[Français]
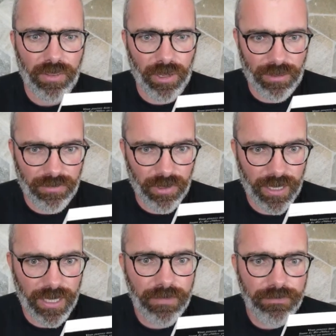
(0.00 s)
dans la
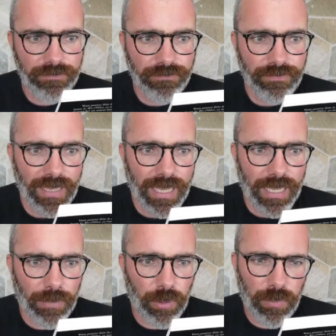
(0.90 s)
forêt,
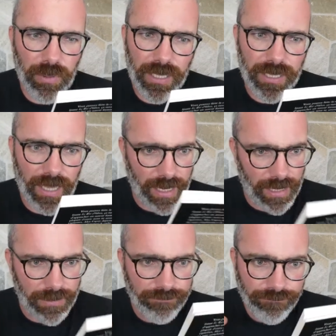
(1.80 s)
et à propos
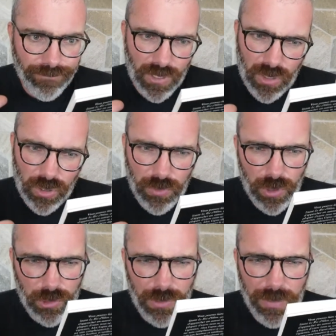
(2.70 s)
desquels je
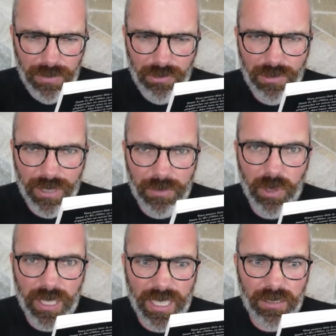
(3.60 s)
me suis parfois
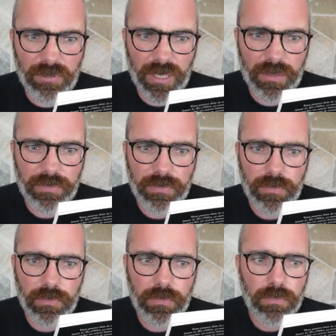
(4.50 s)
vraiment énervé.
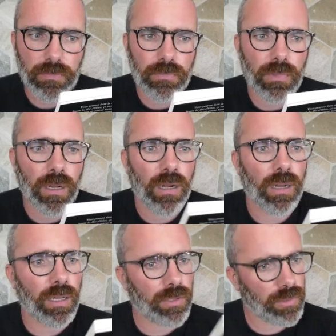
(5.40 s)

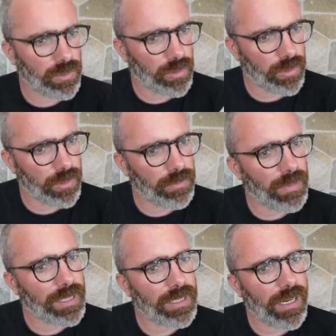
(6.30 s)
L'un d'entre eux
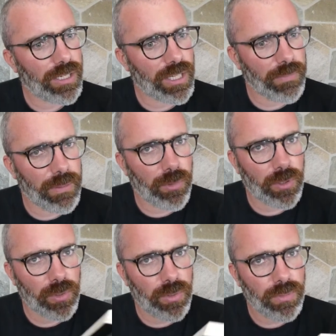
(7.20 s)
m'a-t-il jamais
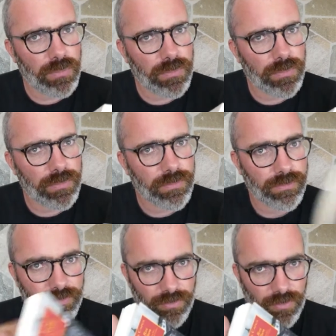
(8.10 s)
mordu
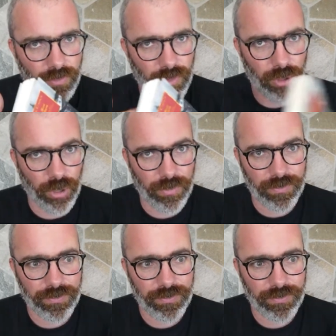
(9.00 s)
Non.